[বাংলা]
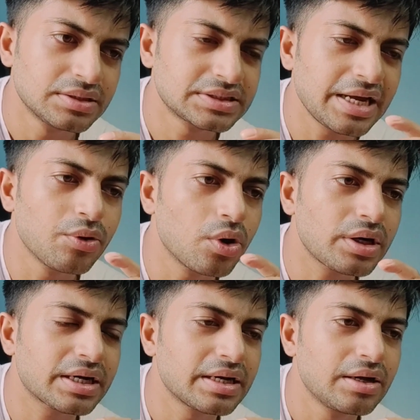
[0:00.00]
যাই হোক
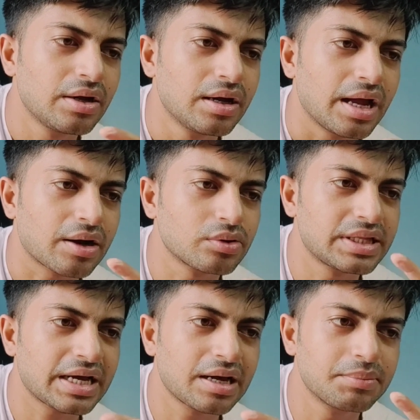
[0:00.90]
এখন
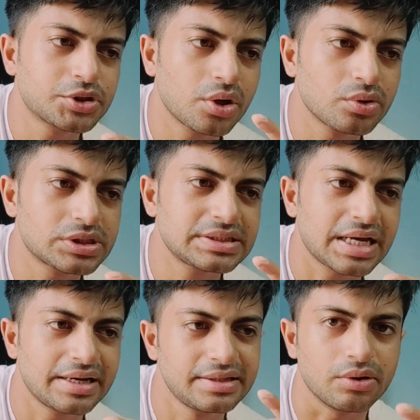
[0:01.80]
দেখার বিষয় হচ্ছে
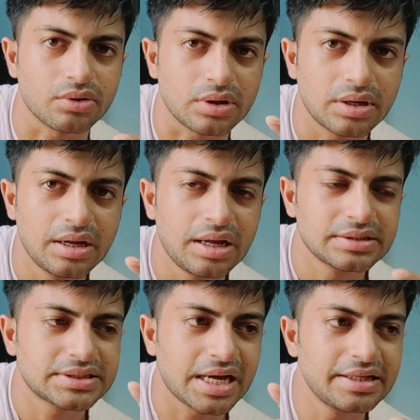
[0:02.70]
সানি দেওল
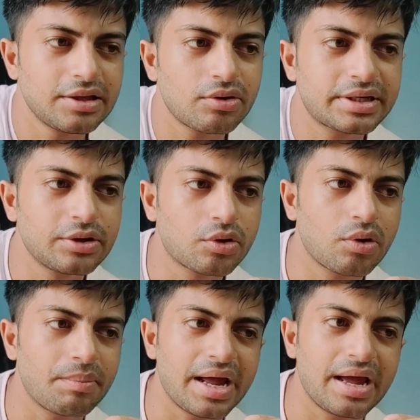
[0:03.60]
সানি দেওল
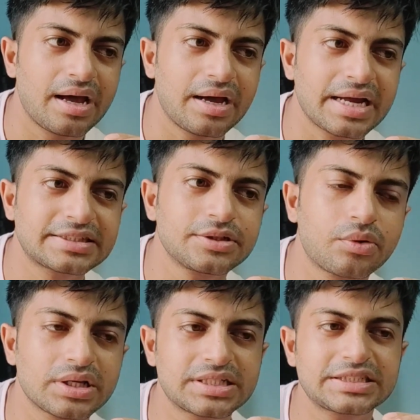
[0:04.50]
কীরকম অ্যাক্টিং
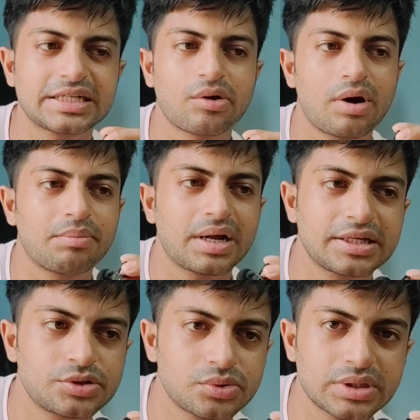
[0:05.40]
করেছে সেটাও আমরা
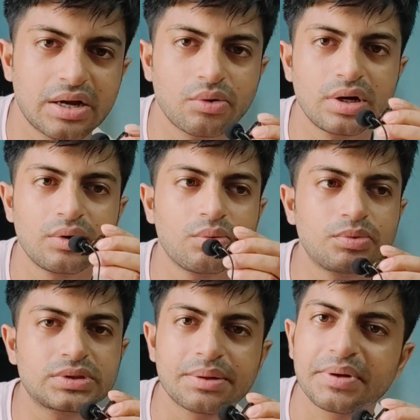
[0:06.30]
কিছুটা হলেও
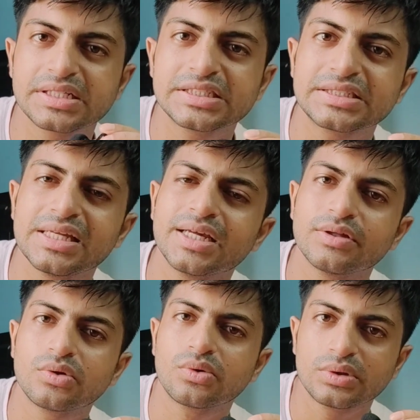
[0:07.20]
বুঝতে পেরেছি তিনি
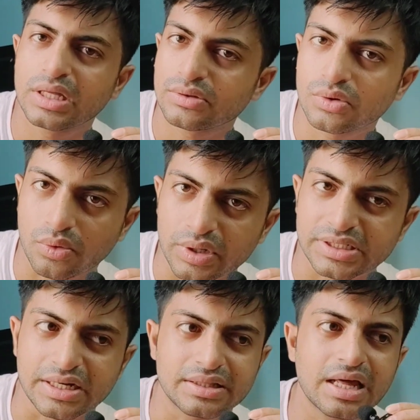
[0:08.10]
কিন্তু দুর্দান্ত
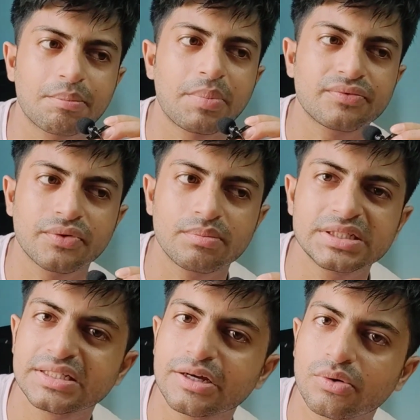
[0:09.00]
করেছেন তার
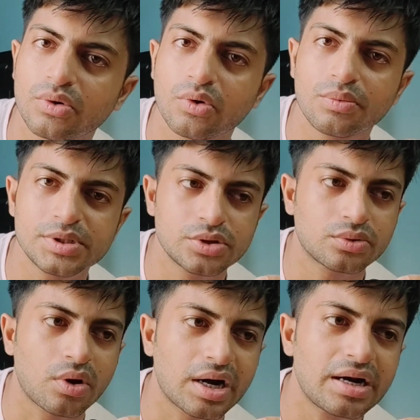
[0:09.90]
পারফরমেন্স নিয়ে কোনো অভিযোগ
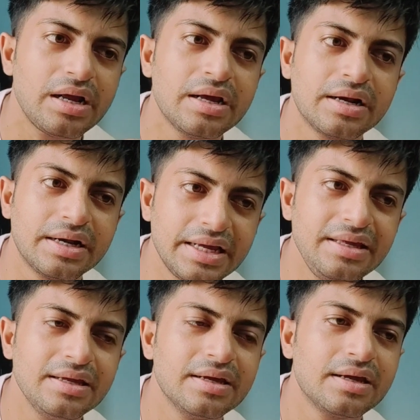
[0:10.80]
করার নেই
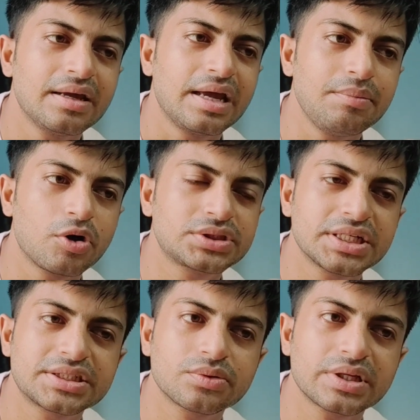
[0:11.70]
এই বয়সে
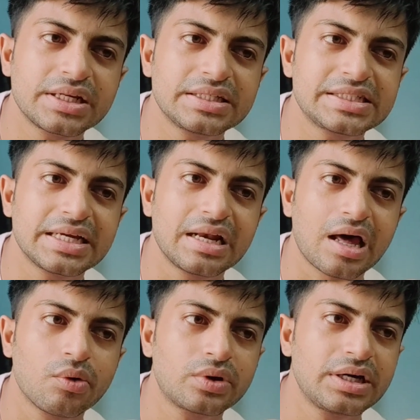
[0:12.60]
এসেও তিনি যে
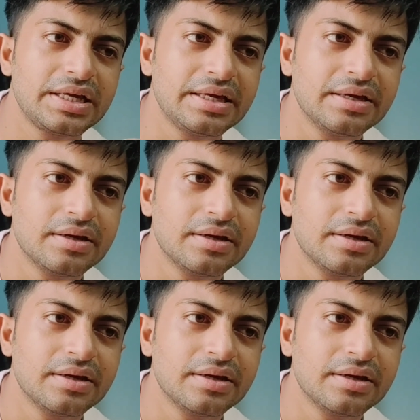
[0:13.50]
লাউডলি